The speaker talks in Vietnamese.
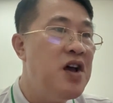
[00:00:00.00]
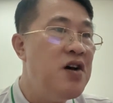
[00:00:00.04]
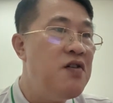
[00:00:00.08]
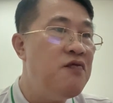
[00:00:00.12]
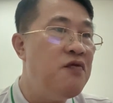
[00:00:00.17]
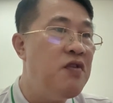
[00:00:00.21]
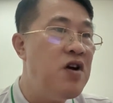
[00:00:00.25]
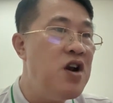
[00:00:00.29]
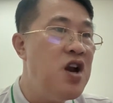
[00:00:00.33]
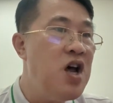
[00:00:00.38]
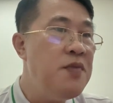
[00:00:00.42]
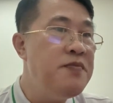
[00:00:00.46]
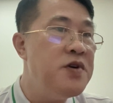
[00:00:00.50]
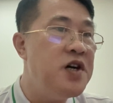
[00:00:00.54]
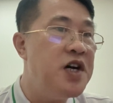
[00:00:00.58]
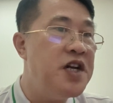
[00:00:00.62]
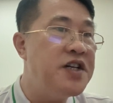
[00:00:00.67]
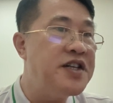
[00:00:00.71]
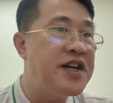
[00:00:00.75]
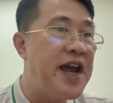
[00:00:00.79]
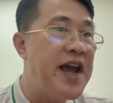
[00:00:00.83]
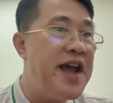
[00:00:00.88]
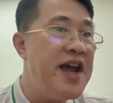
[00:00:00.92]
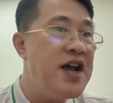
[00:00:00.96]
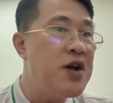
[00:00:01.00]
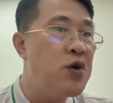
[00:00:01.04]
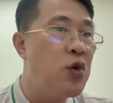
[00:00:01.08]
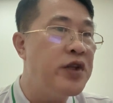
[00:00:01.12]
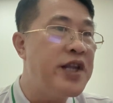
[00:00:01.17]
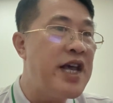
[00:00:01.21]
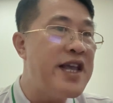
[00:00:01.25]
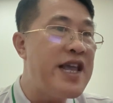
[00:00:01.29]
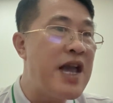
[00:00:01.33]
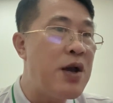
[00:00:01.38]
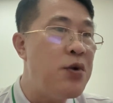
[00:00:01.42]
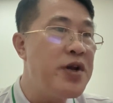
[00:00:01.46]
với lớp người trẻ của
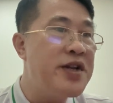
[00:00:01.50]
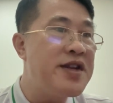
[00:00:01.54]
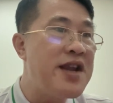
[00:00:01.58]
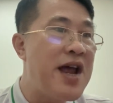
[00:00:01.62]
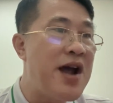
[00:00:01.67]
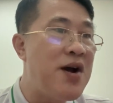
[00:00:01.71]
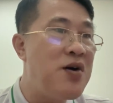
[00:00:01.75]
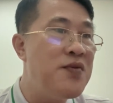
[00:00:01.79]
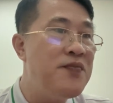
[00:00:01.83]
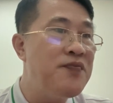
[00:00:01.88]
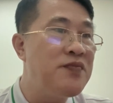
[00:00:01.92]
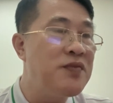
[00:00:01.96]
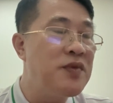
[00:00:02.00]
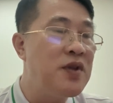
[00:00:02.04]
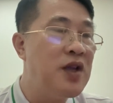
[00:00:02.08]
thầy giáo huyết đao.